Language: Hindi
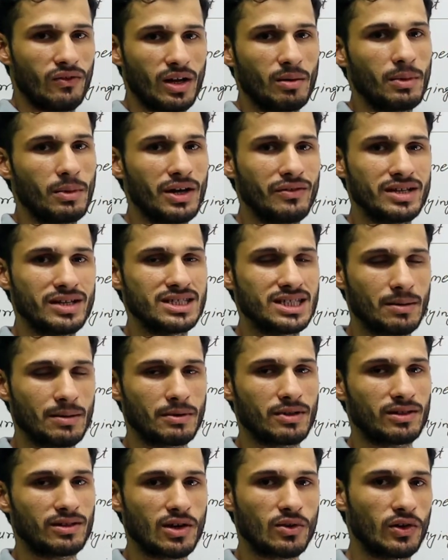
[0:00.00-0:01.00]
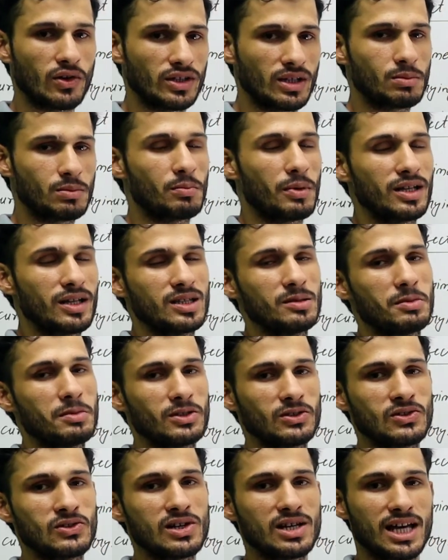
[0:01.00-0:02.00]
वन बाय वन चैप्टर्स के कॉन्सेप्ट पढ़ते
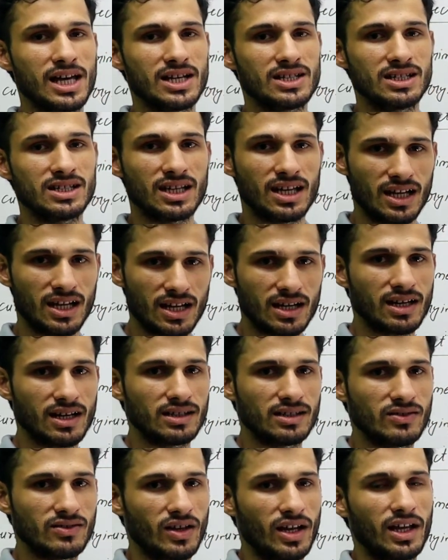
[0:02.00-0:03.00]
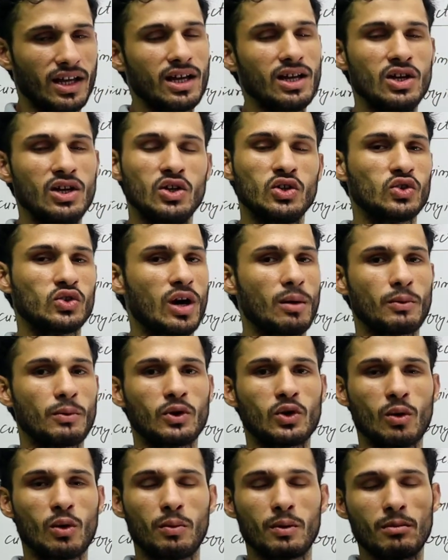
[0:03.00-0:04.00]
पढ़ते उनके डायरेक्शन क्लियर करते चलेंगे तो आपको
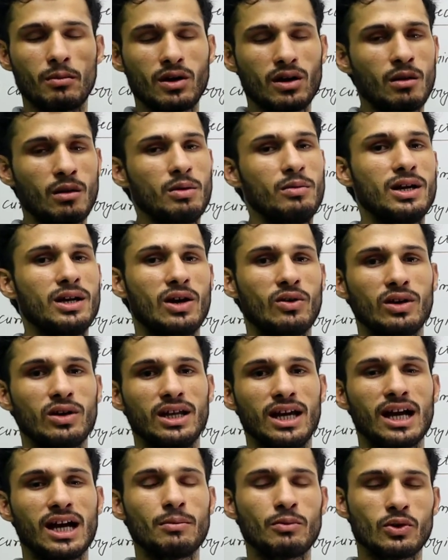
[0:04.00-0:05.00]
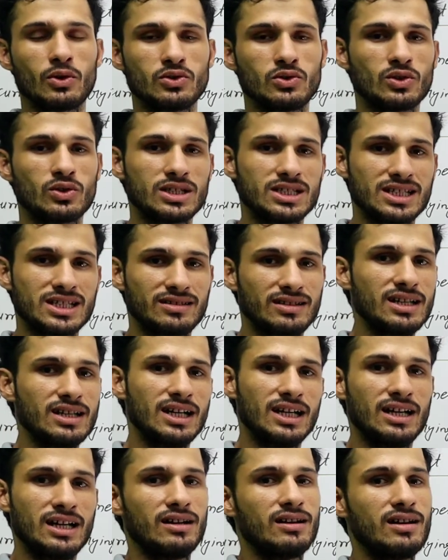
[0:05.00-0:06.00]
टॉपिक में कभी भी डाउट नहीं आएगा आप क्वेश्चन को अच्छे से
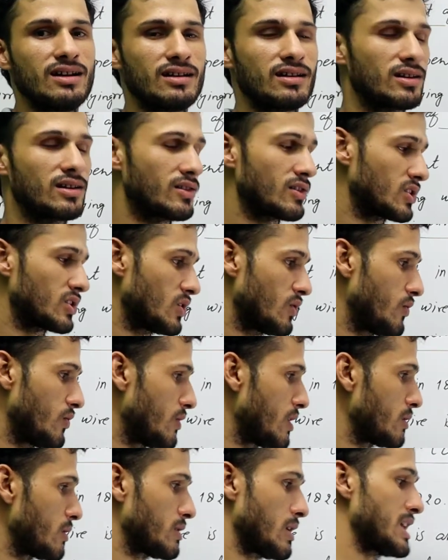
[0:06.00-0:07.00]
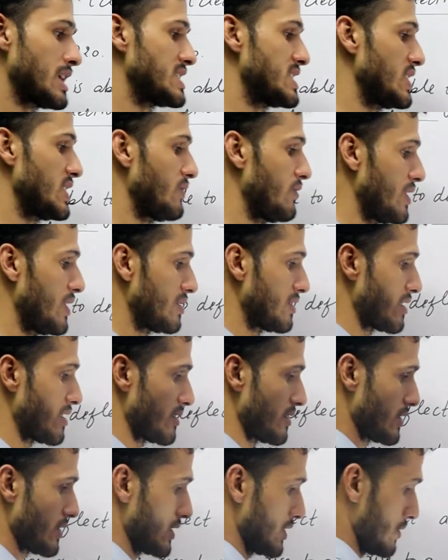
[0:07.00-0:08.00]
ट्रीट कर सकते हो अच्छे से फेस कर
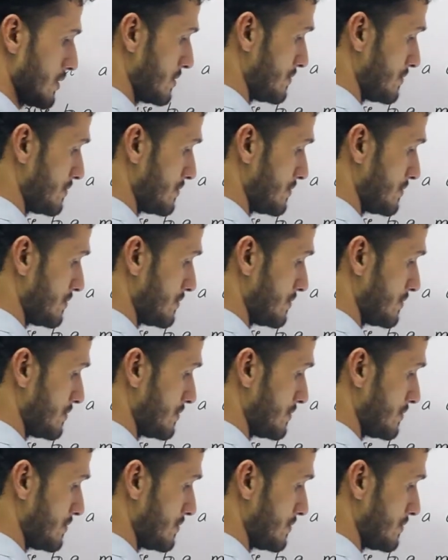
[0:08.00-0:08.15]
सकते